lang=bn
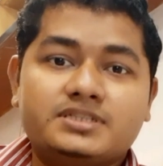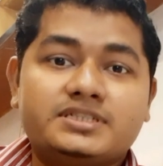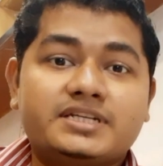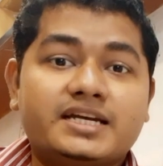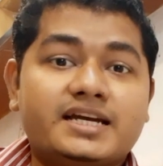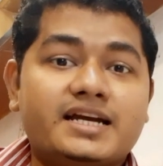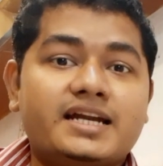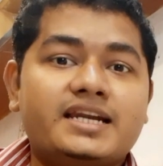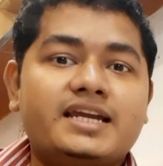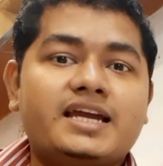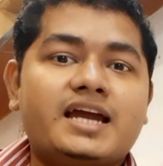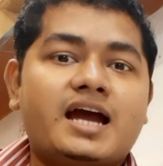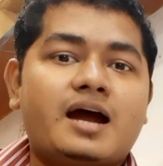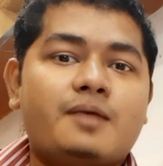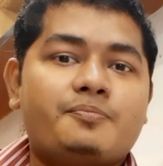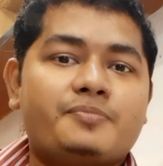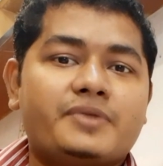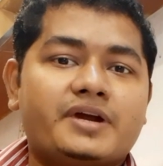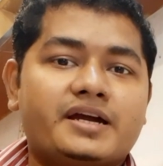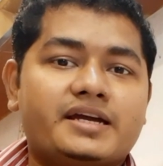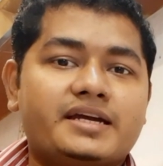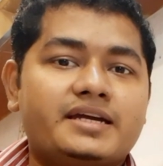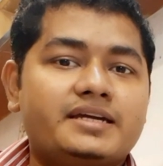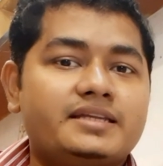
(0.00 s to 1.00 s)
সেখানে
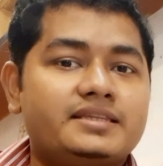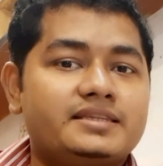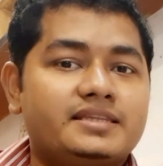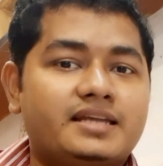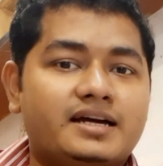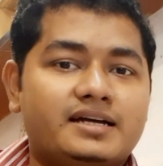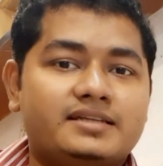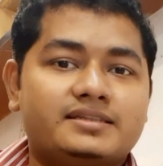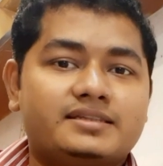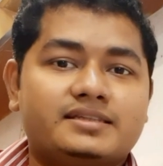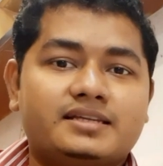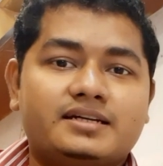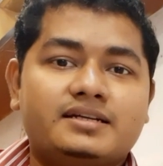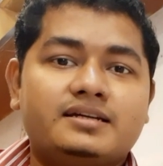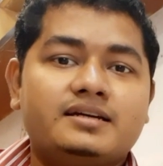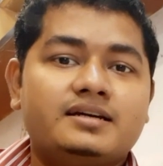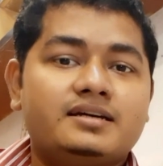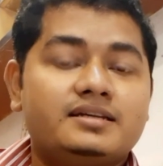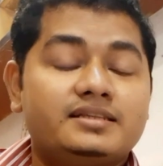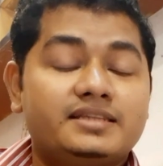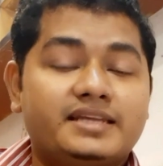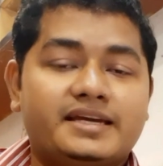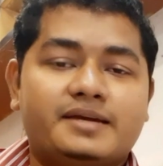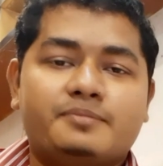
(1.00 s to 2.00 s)
আপনাকে ডাক্তার
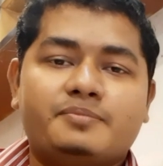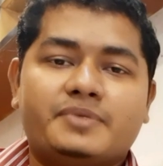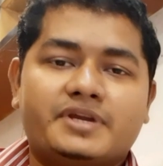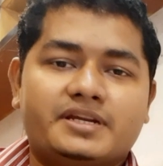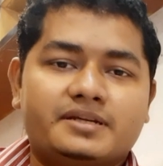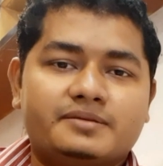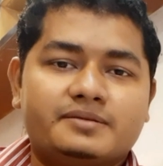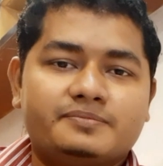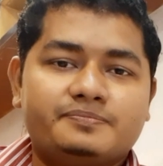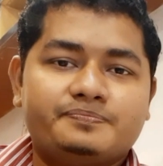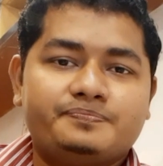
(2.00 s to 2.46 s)
দেখবেন